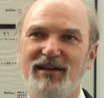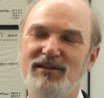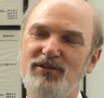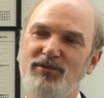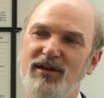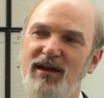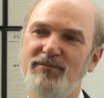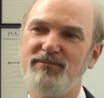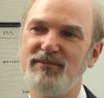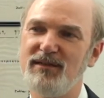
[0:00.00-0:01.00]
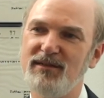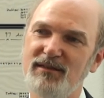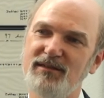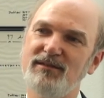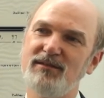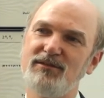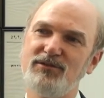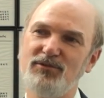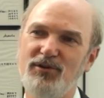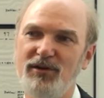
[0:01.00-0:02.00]
Religion haben äh,
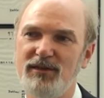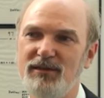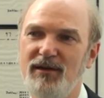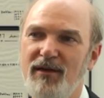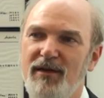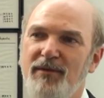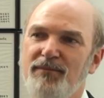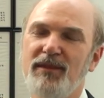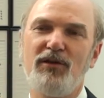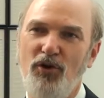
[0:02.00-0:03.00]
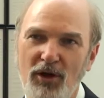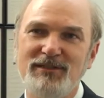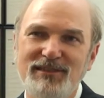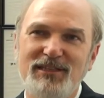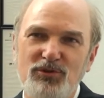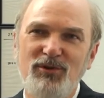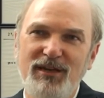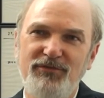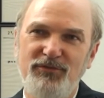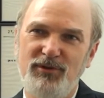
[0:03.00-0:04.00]
zu können,
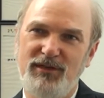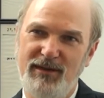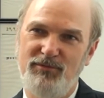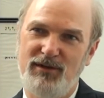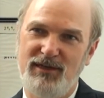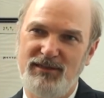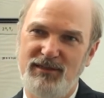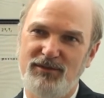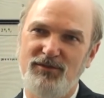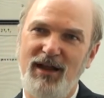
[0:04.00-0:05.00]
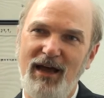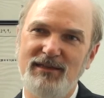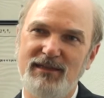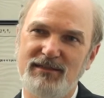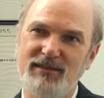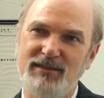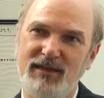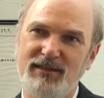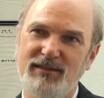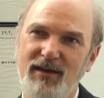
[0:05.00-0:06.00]
konstitutiv für die Demokratie ist. Oder anders
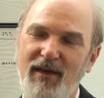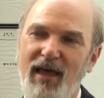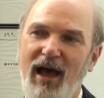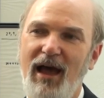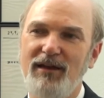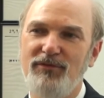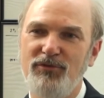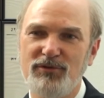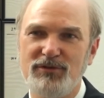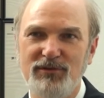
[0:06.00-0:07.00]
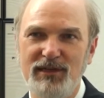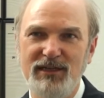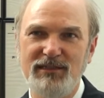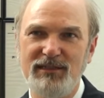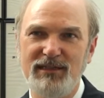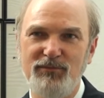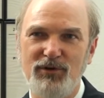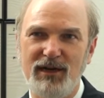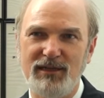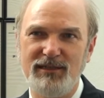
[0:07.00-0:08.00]
gesagt, eine funktionierende
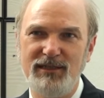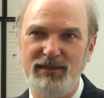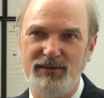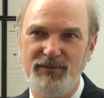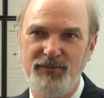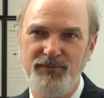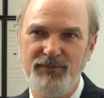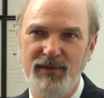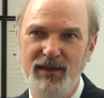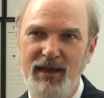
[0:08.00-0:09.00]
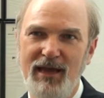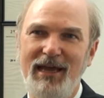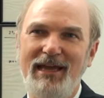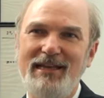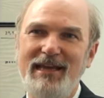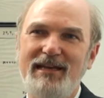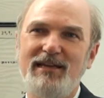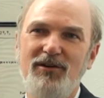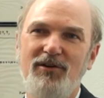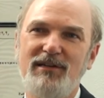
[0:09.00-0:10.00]
Demokratie, in der
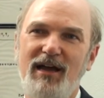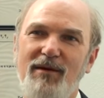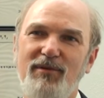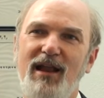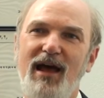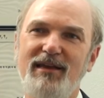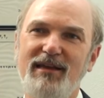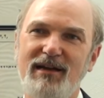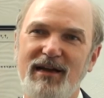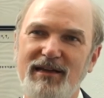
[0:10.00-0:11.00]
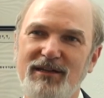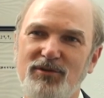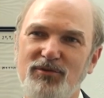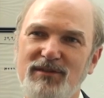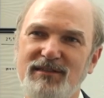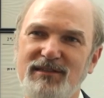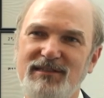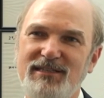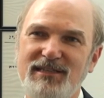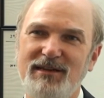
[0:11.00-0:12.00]
die Leute aber nach ihrer Religion
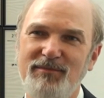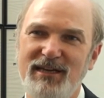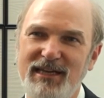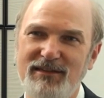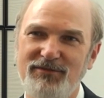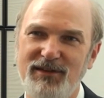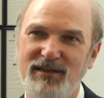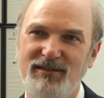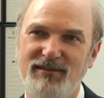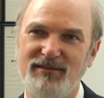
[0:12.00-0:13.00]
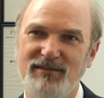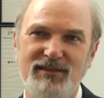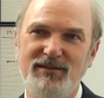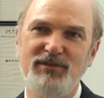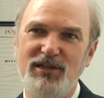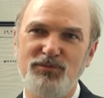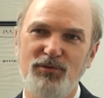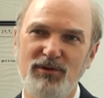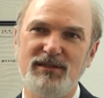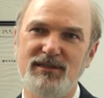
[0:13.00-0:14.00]
diskriminiert werden, also Widerspruch in